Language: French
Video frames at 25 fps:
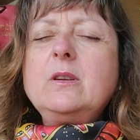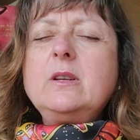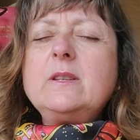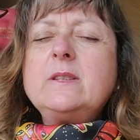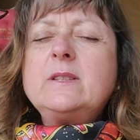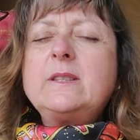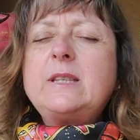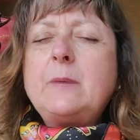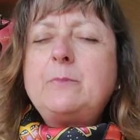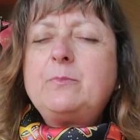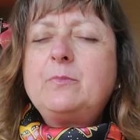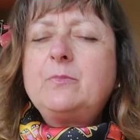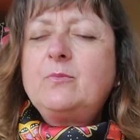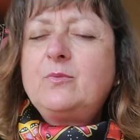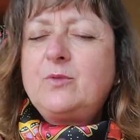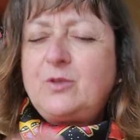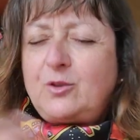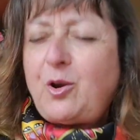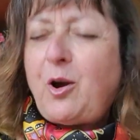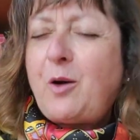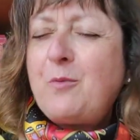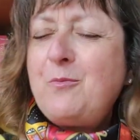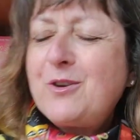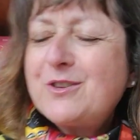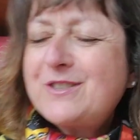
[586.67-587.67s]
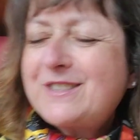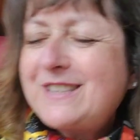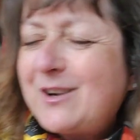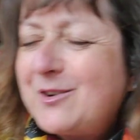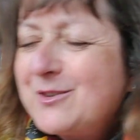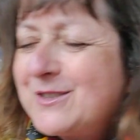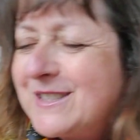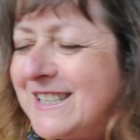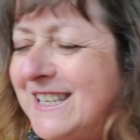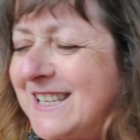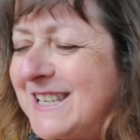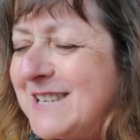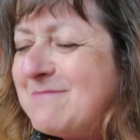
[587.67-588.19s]
c'est sûrement ça
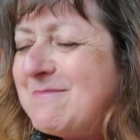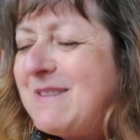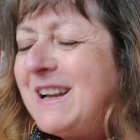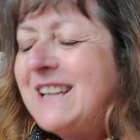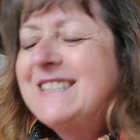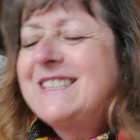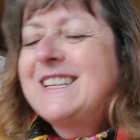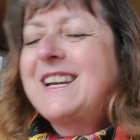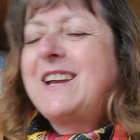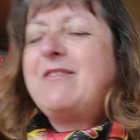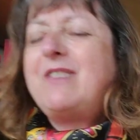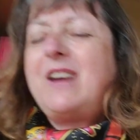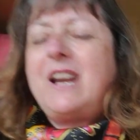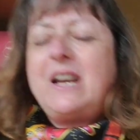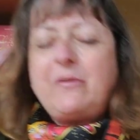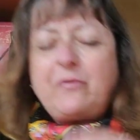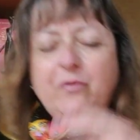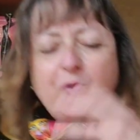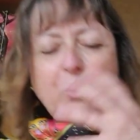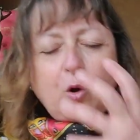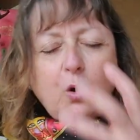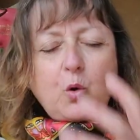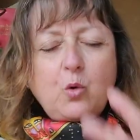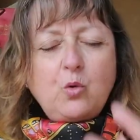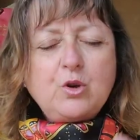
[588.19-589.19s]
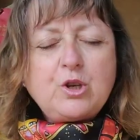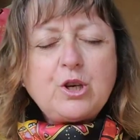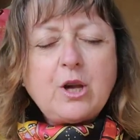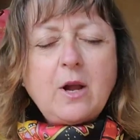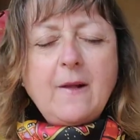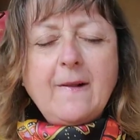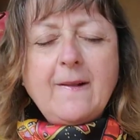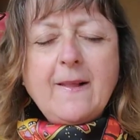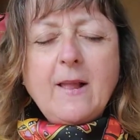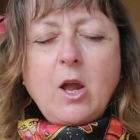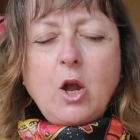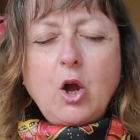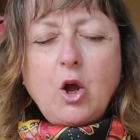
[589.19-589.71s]
aussi qui m'a attiré vers les fleurs rouges.
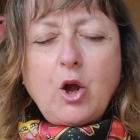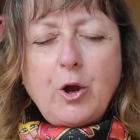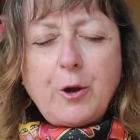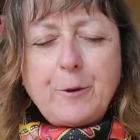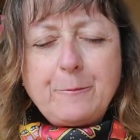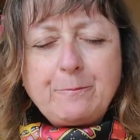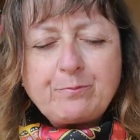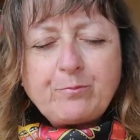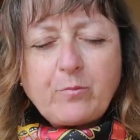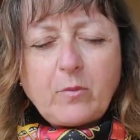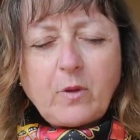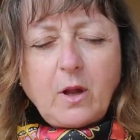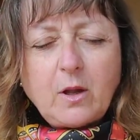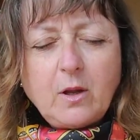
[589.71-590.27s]
Euh,